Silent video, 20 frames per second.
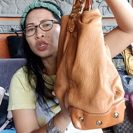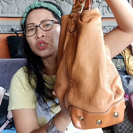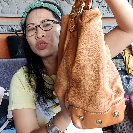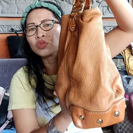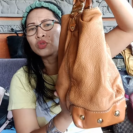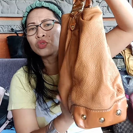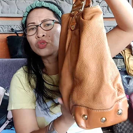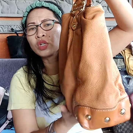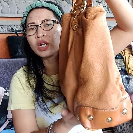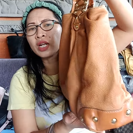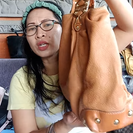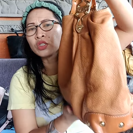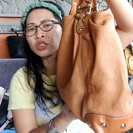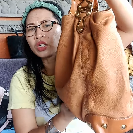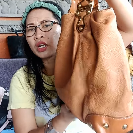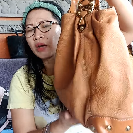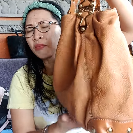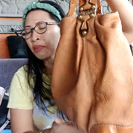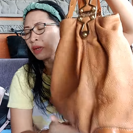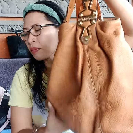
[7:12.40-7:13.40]
780
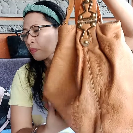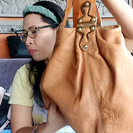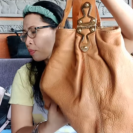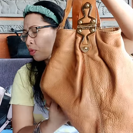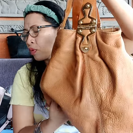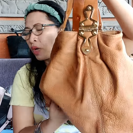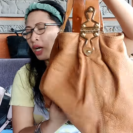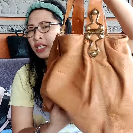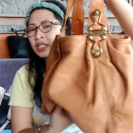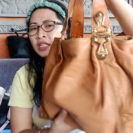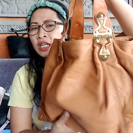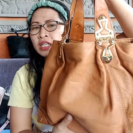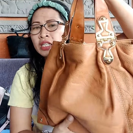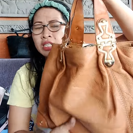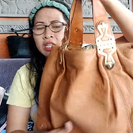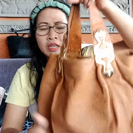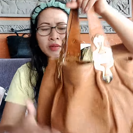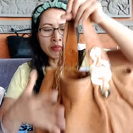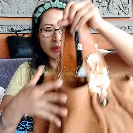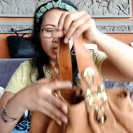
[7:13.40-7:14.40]
aja ini
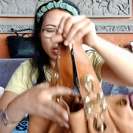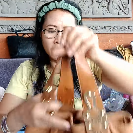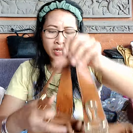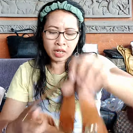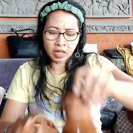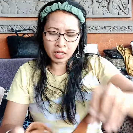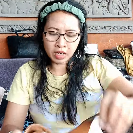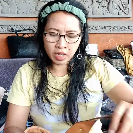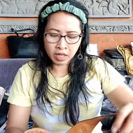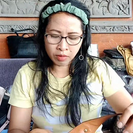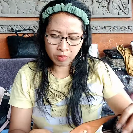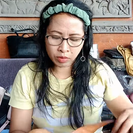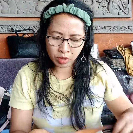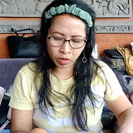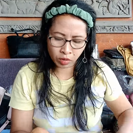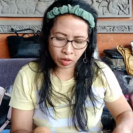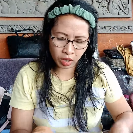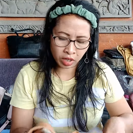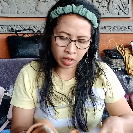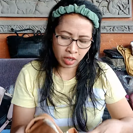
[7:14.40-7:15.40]
MK kak dalamnya
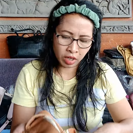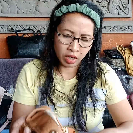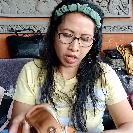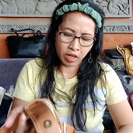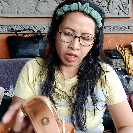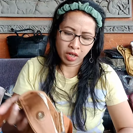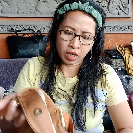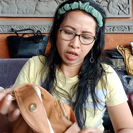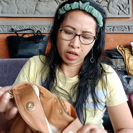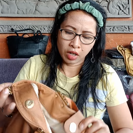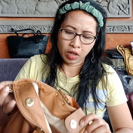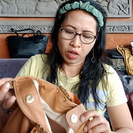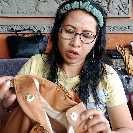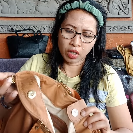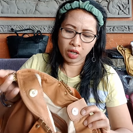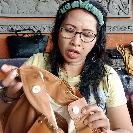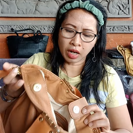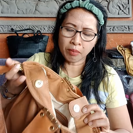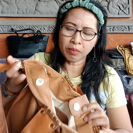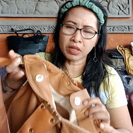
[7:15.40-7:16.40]
udah
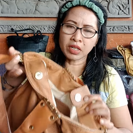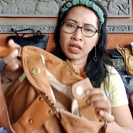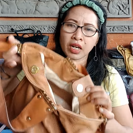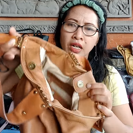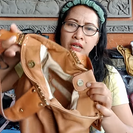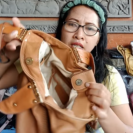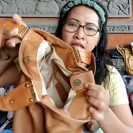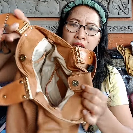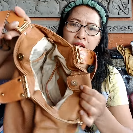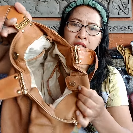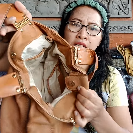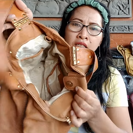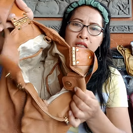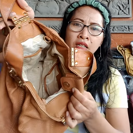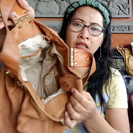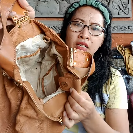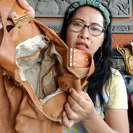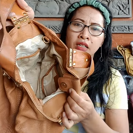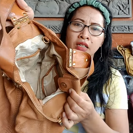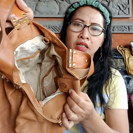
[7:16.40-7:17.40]
lengkap dengan
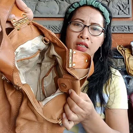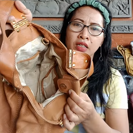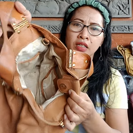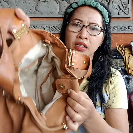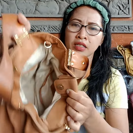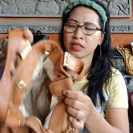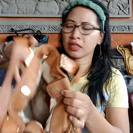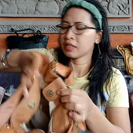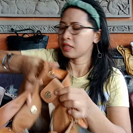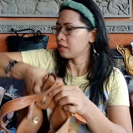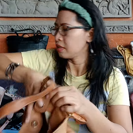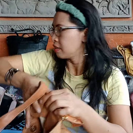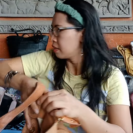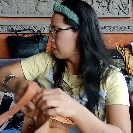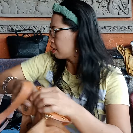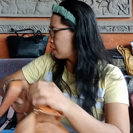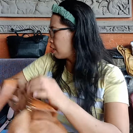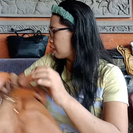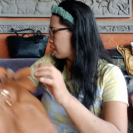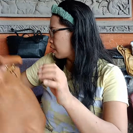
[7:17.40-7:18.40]
tagnya
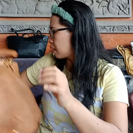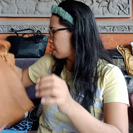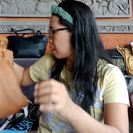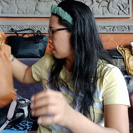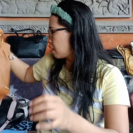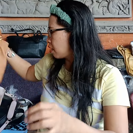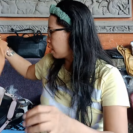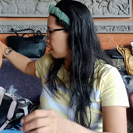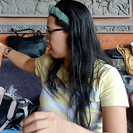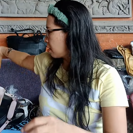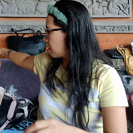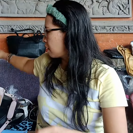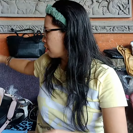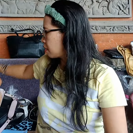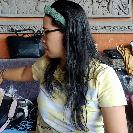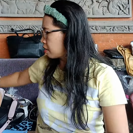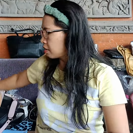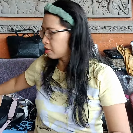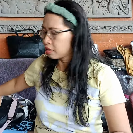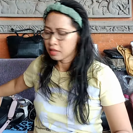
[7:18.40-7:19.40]
ya
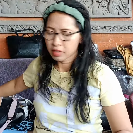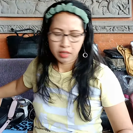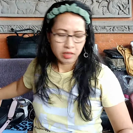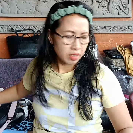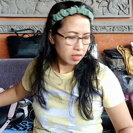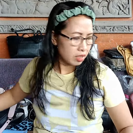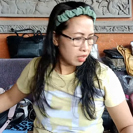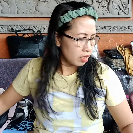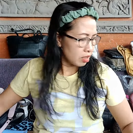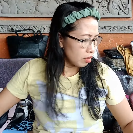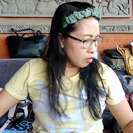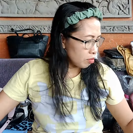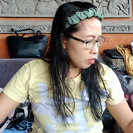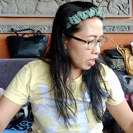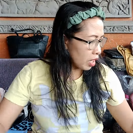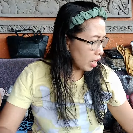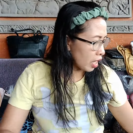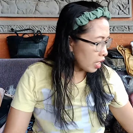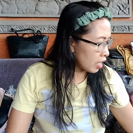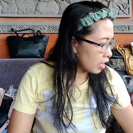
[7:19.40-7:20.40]

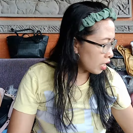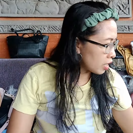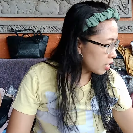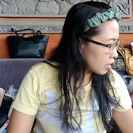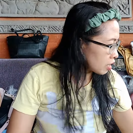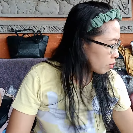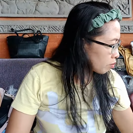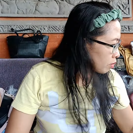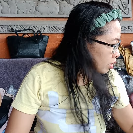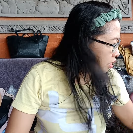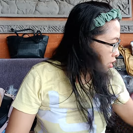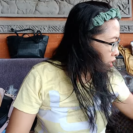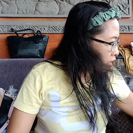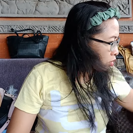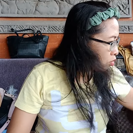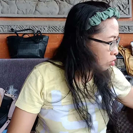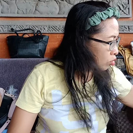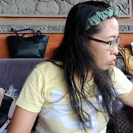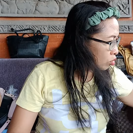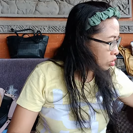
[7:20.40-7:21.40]
biar ada ini temennya
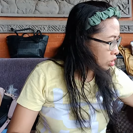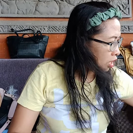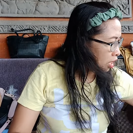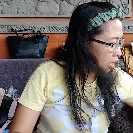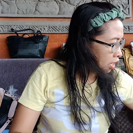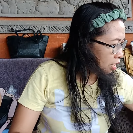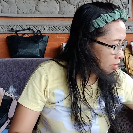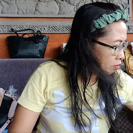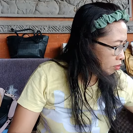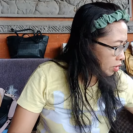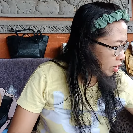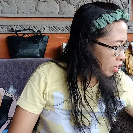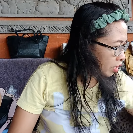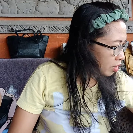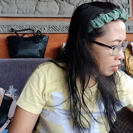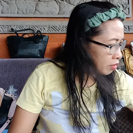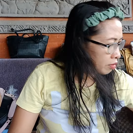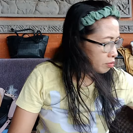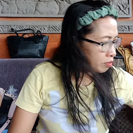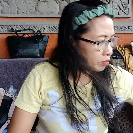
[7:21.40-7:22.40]
untuk saya lakukan
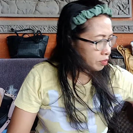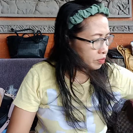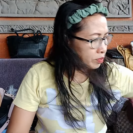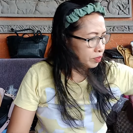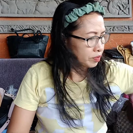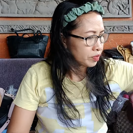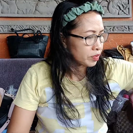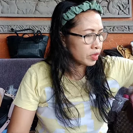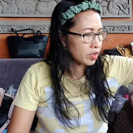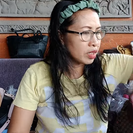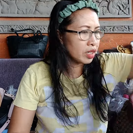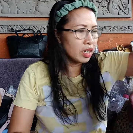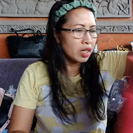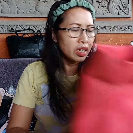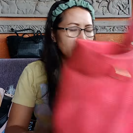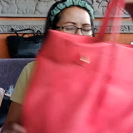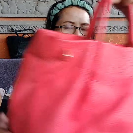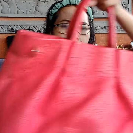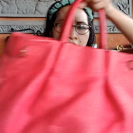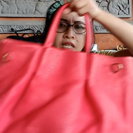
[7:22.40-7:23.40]

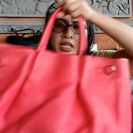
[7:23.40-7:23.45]
ini